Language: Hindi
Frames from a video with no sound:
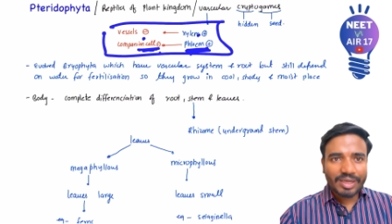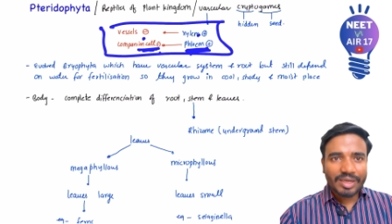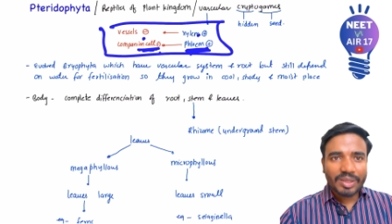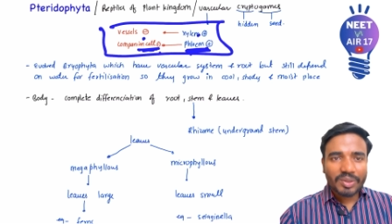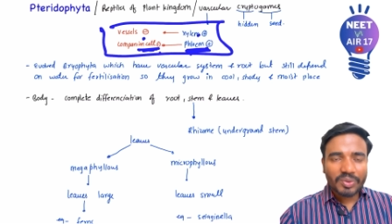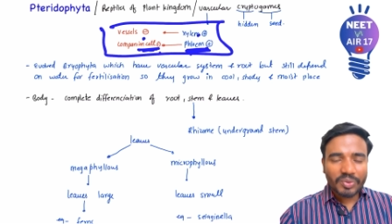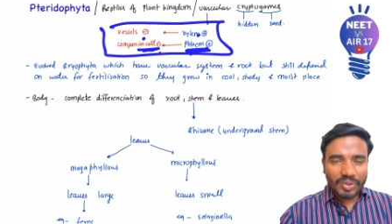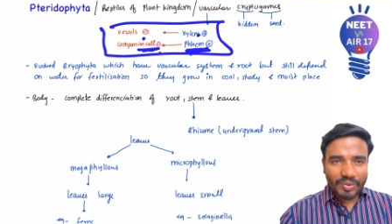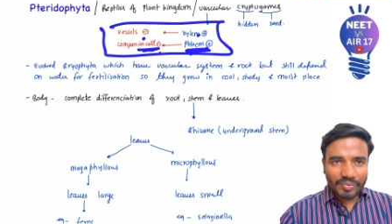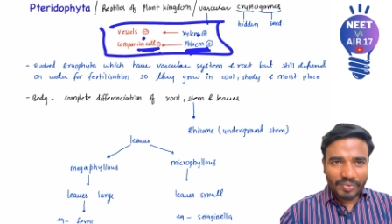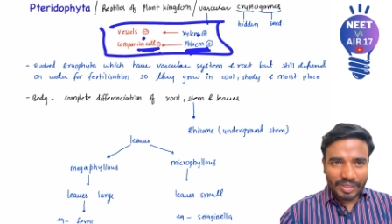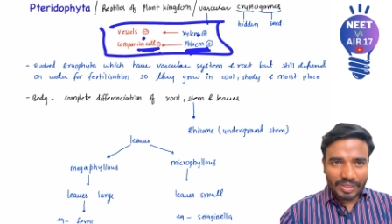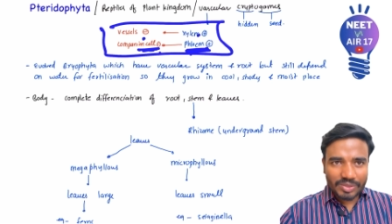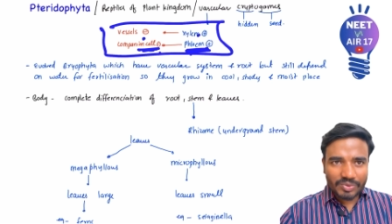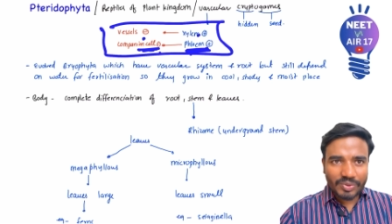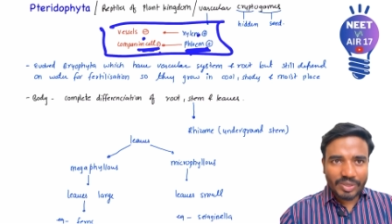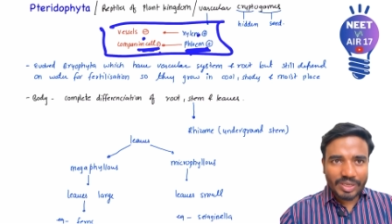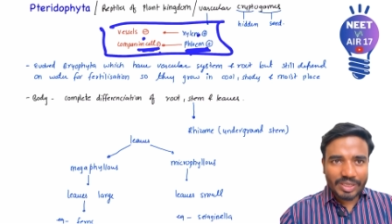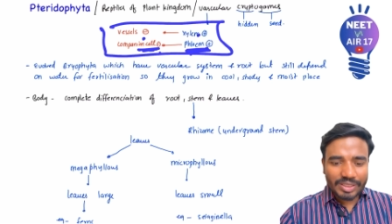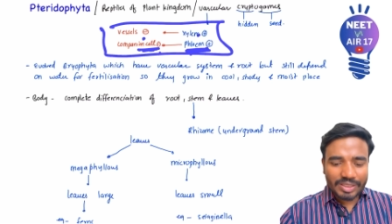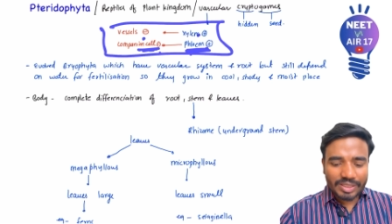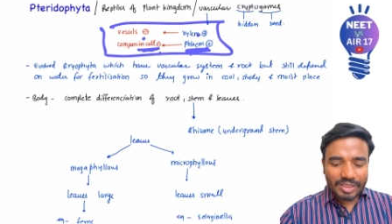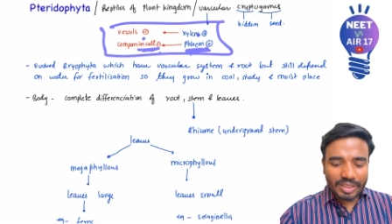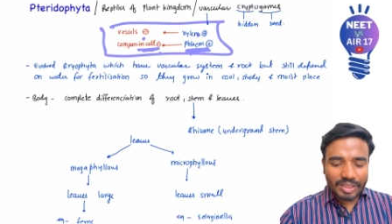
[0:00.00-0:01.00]
तो ये
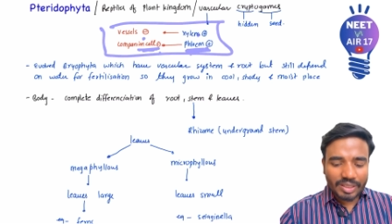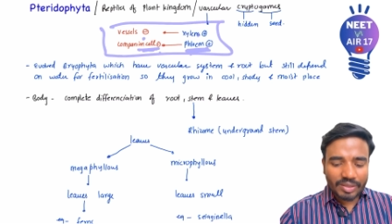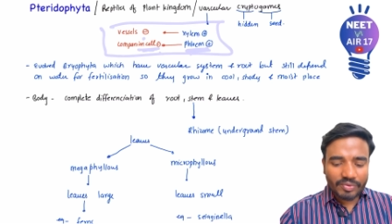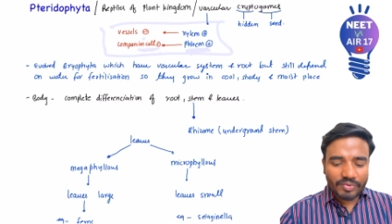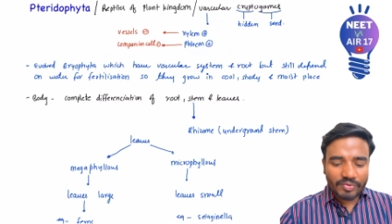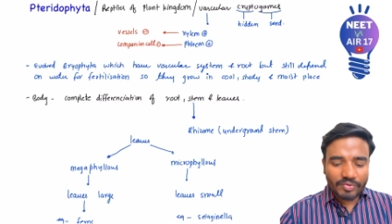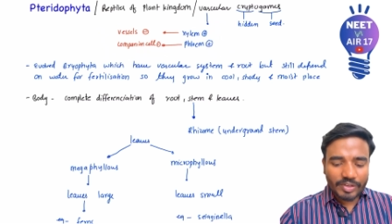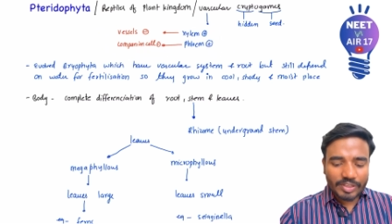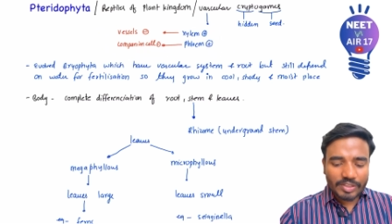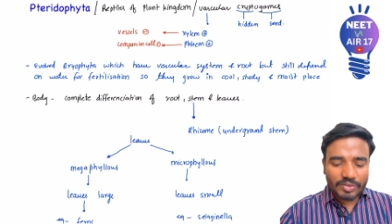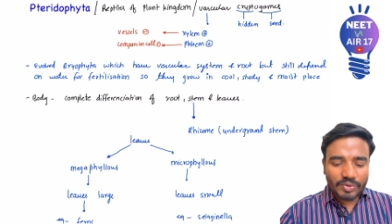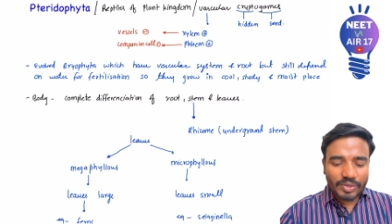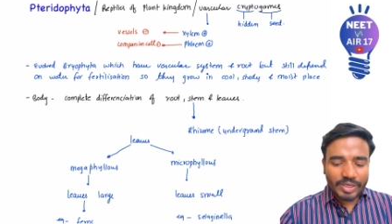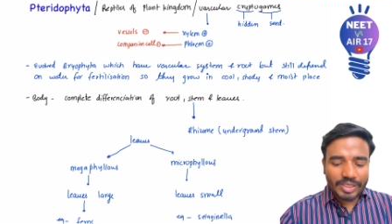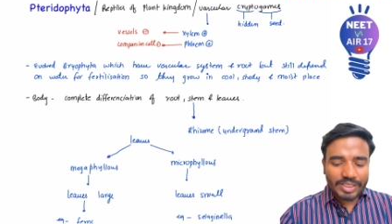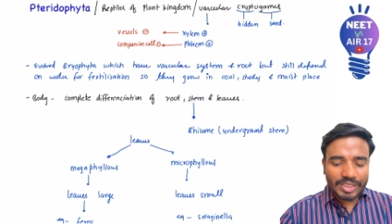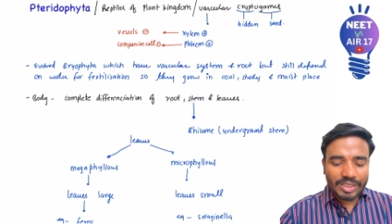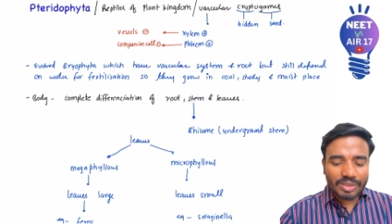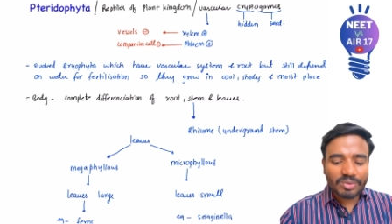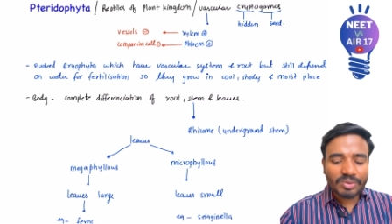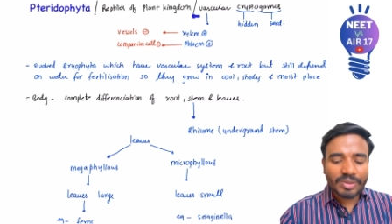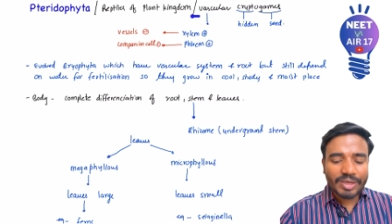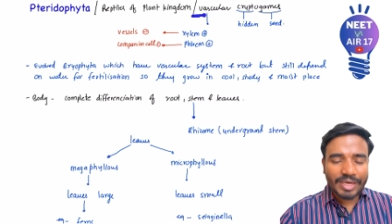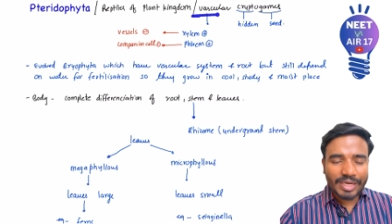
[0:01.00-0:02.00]
वेस्कुलेचर वेस्कुलेचर
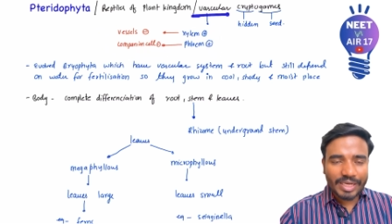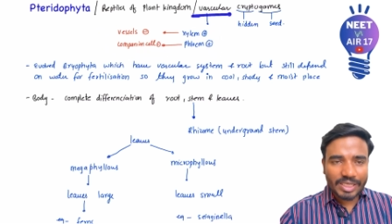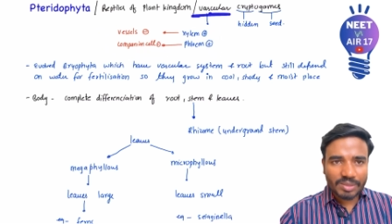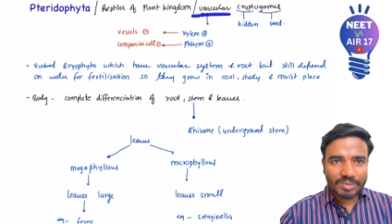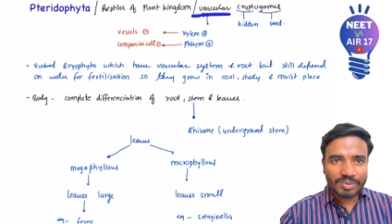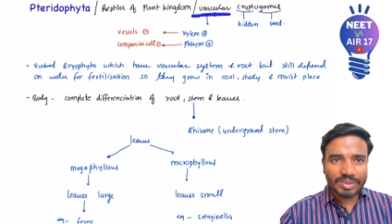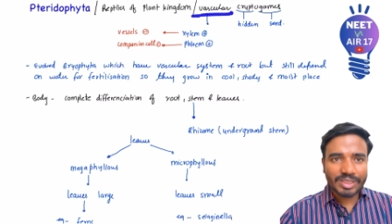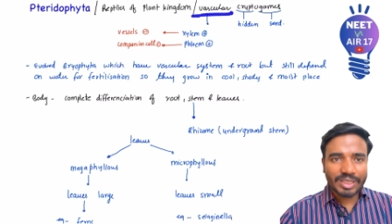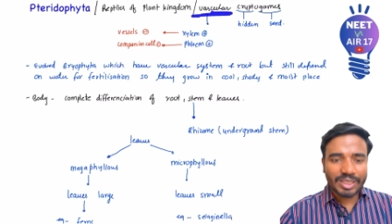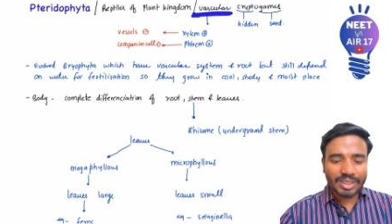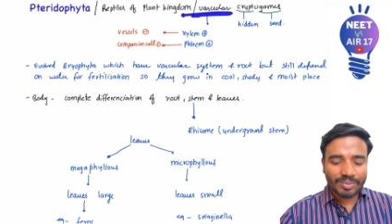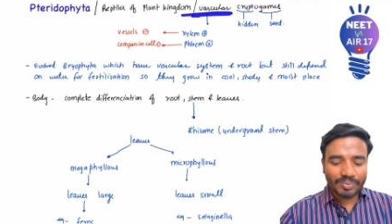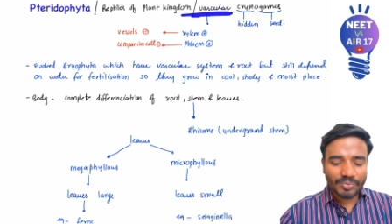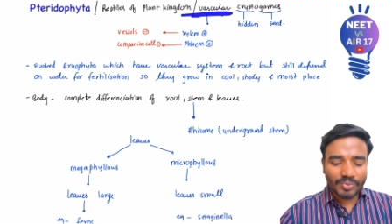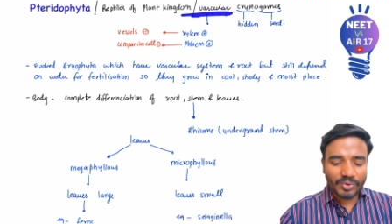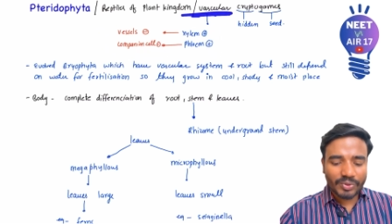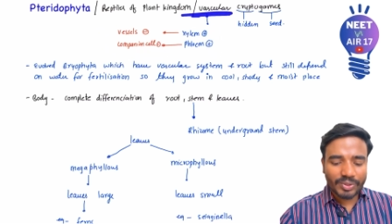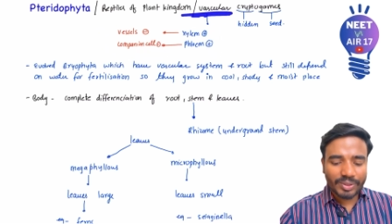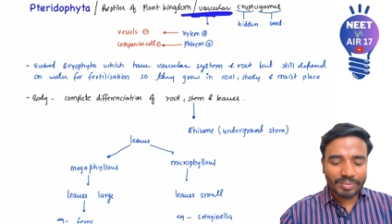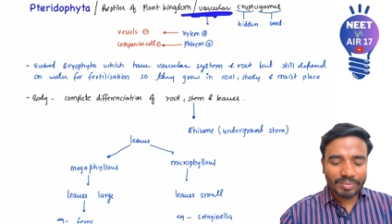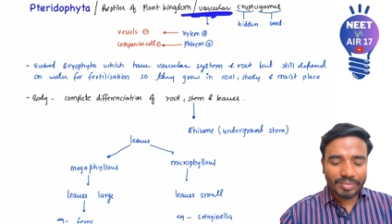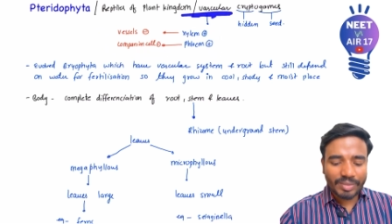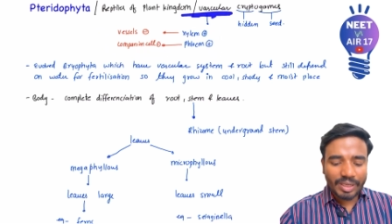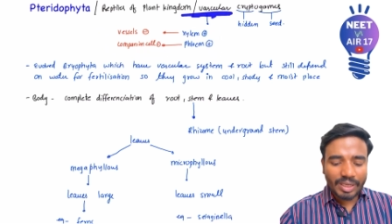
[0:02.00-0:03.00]
तो है इसमें जाइलम
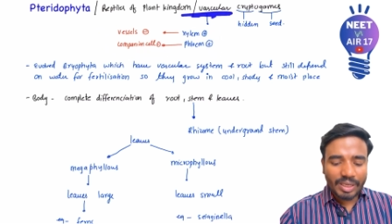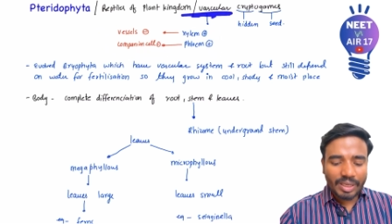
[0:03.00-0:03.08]
फ्लोएम